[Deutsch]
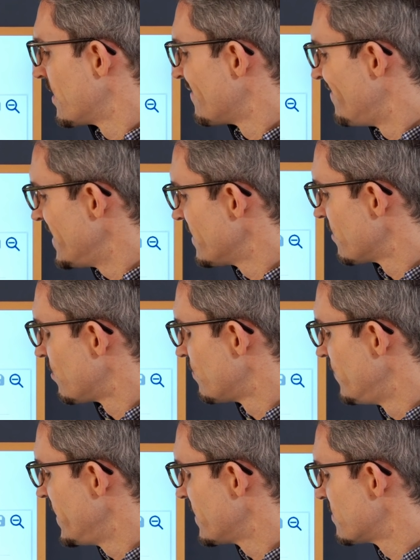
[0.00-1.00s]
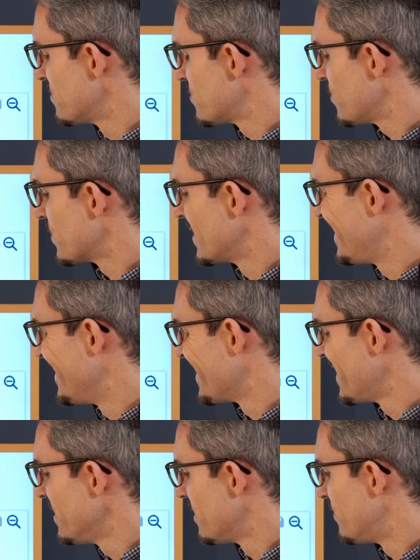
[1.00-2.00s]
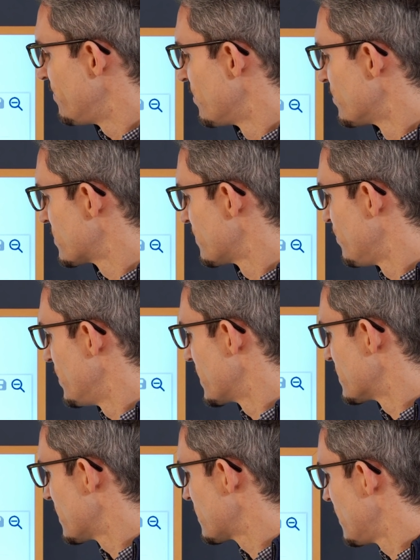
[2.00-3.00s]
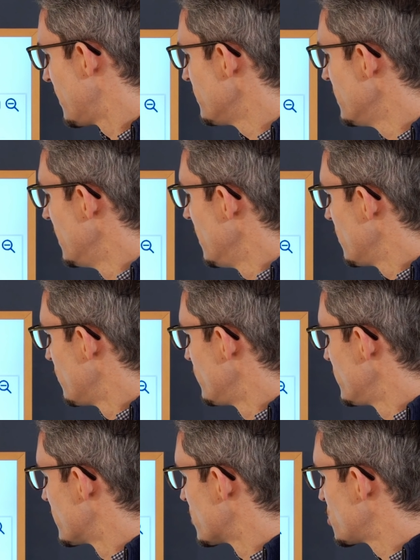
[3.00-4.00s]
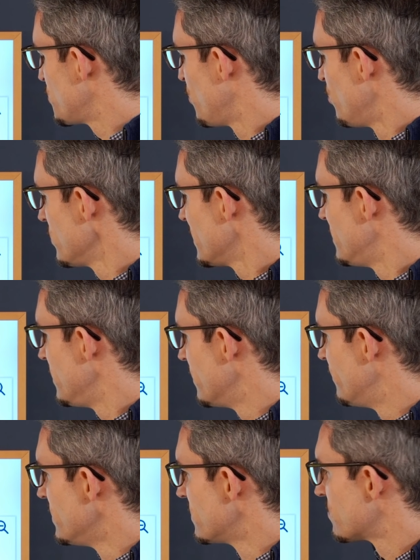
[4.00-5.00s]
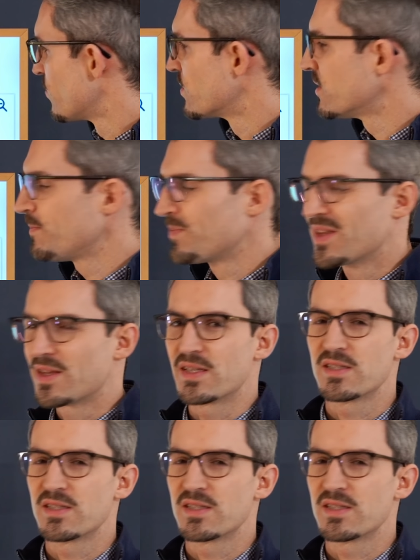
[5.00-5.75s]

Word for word: wenn dann auch wenigstens geringere Verluste vorhergesagt haben. Und dieser Sprung in die Gewinnzone, das